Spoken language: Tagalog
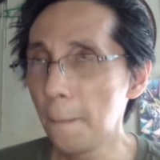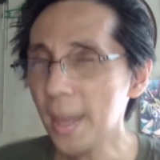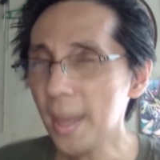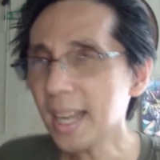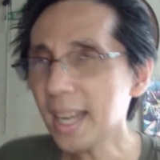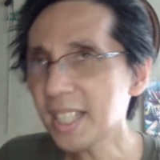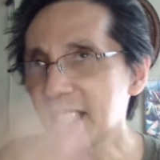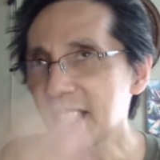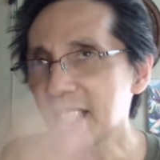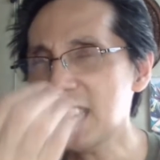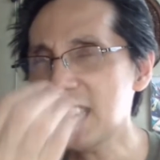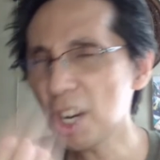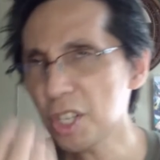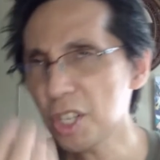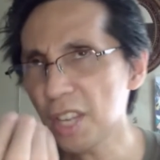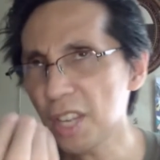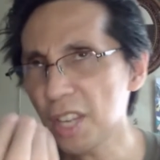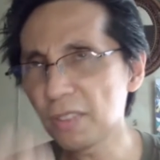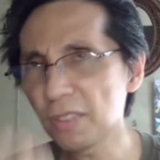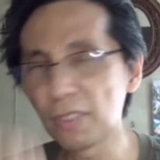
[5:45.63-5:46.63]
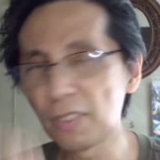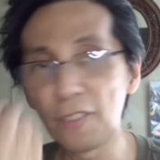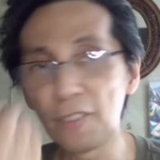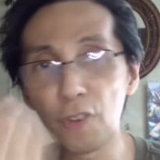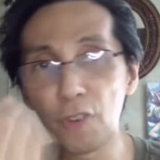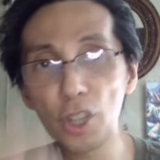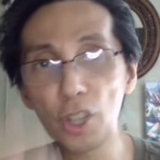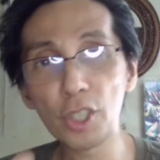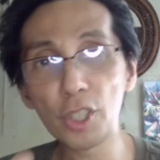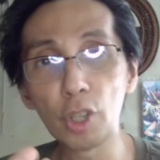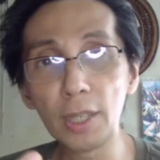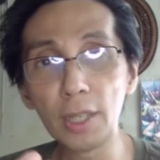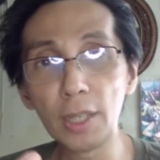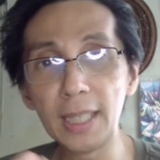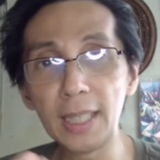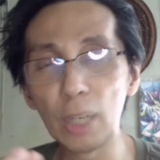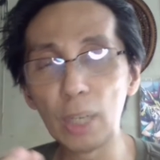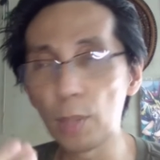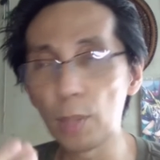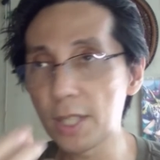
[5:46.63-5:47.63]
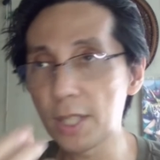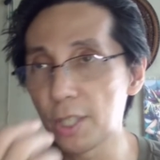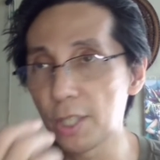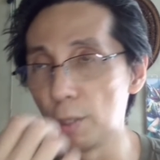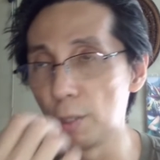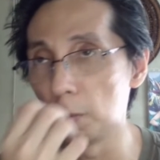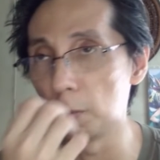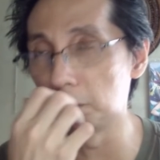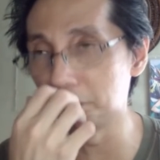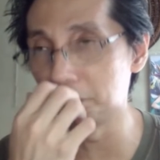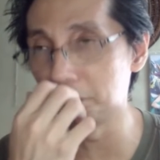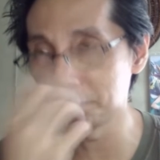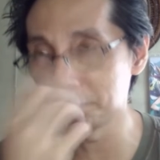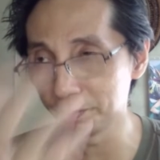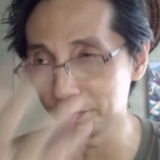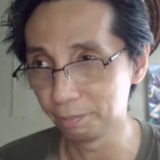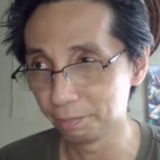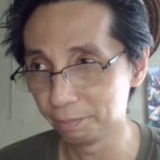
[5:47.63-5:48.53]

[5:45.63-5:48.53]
Biggest gear shift of the first story here was yung